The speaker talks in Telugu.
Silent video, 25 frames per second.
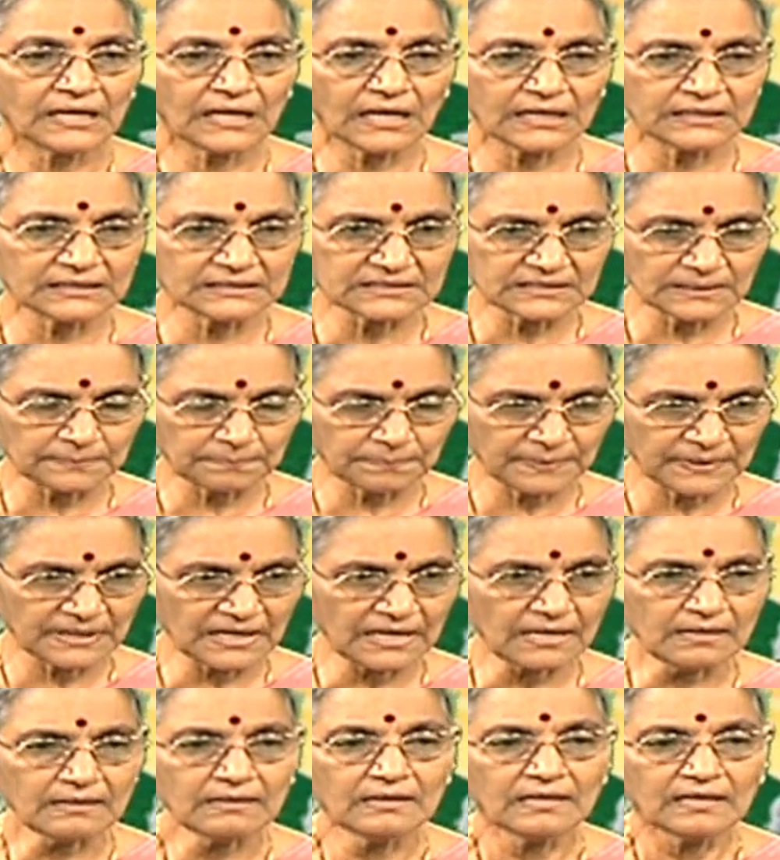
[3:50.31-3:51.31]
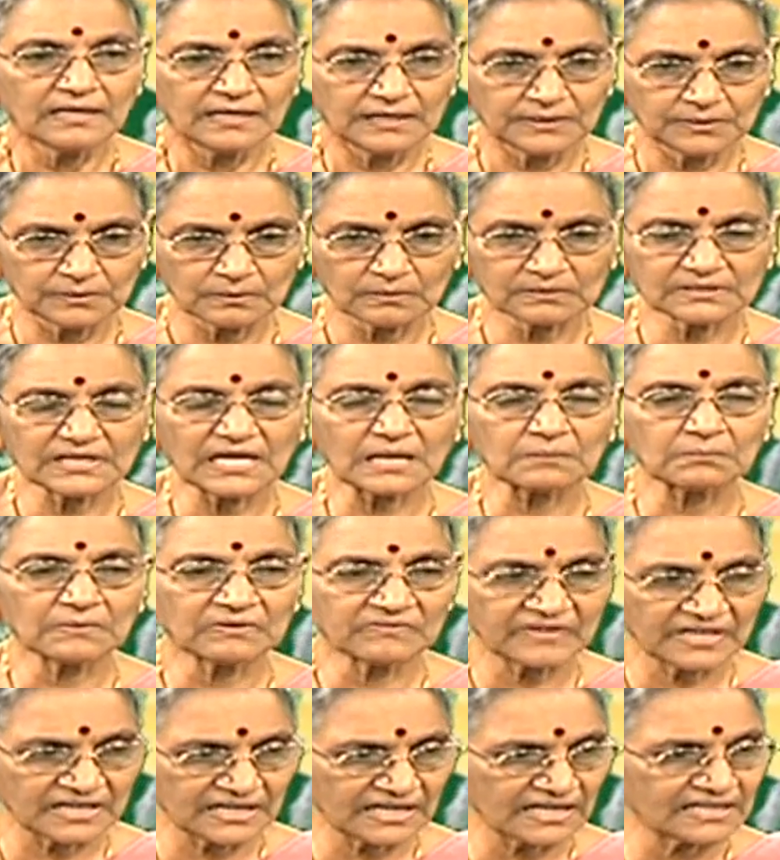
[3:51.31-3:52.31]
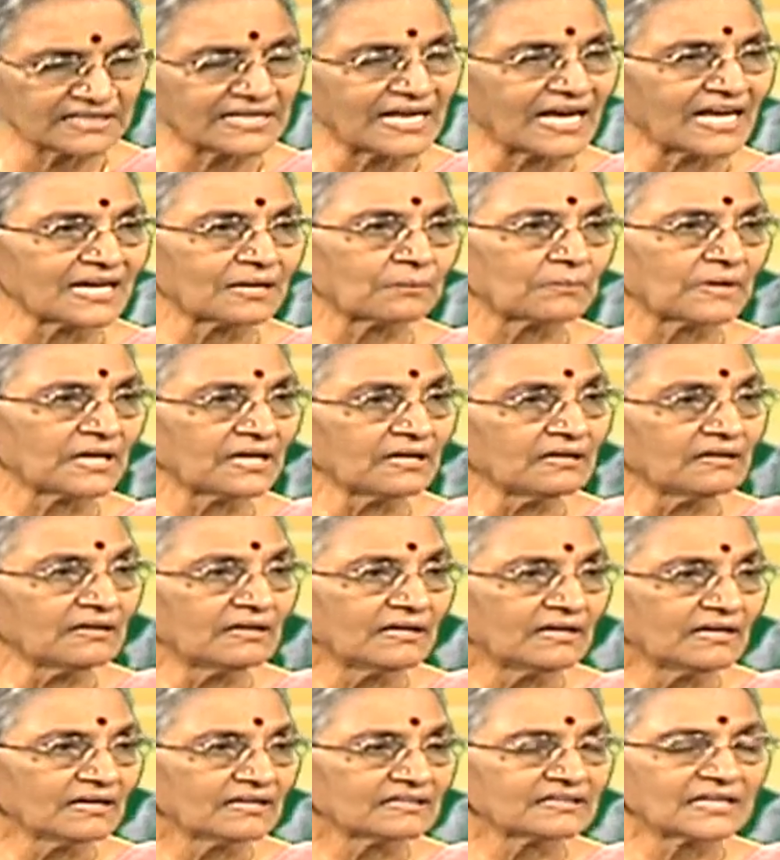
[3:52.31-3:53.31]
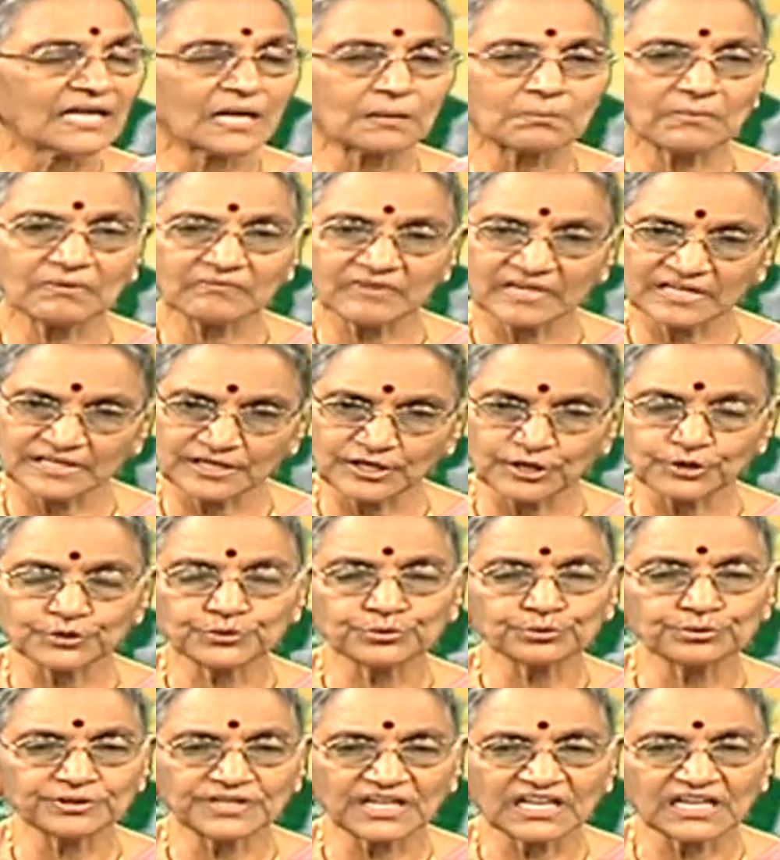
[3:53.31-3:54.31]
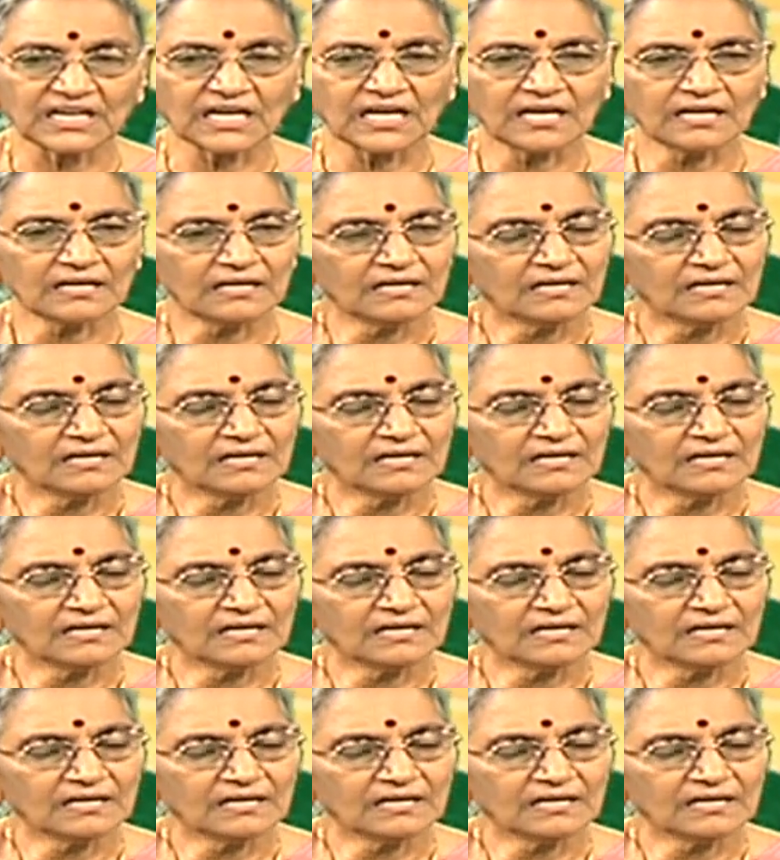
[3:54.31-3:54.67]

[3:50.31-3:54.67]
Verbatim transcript: ఏది చెప్పినా ఇదిగో ధర్మం అంటే దానమా ధర్మం అంటే డ్యూటీనా